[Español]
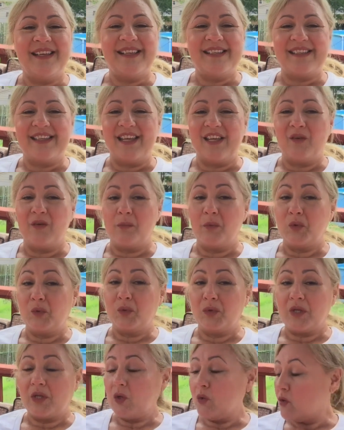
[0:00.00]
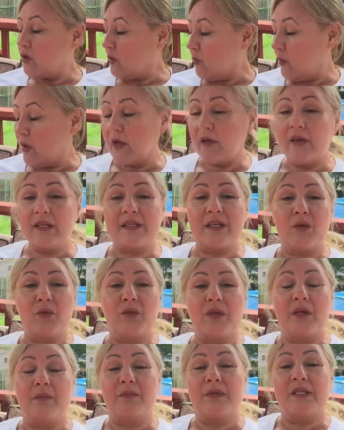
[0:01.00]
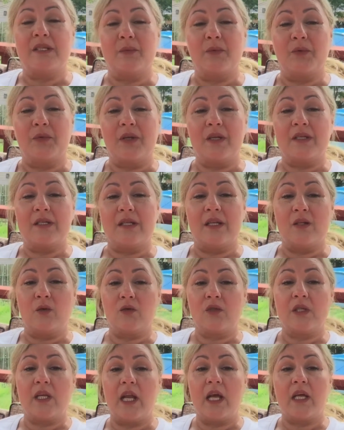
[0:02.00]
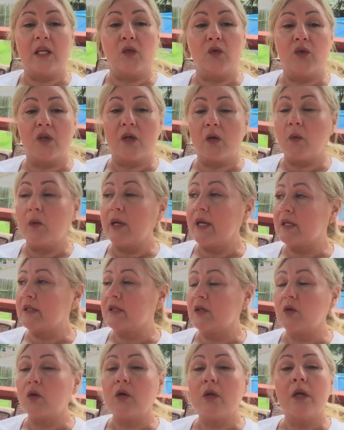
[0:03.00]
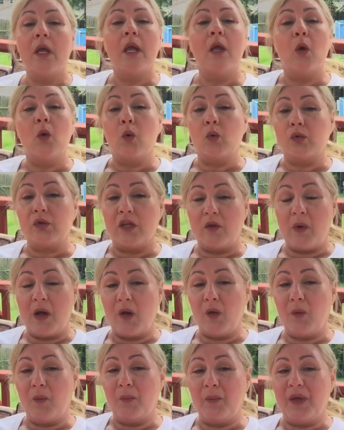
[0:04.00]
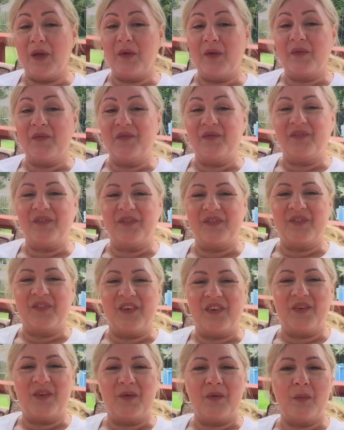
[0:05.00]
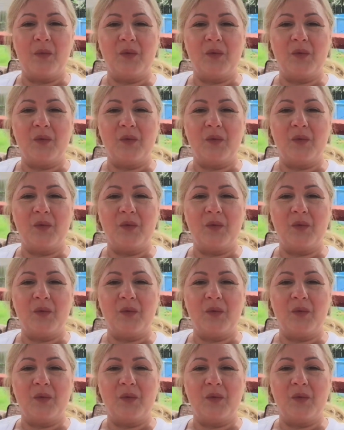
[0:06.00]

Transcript: Así que nos vemos en un ratito que voy a desayunar, mis amores. Entonces las gestiones que voy a hacer hoy, ustedes van conmigo. Bueno, nos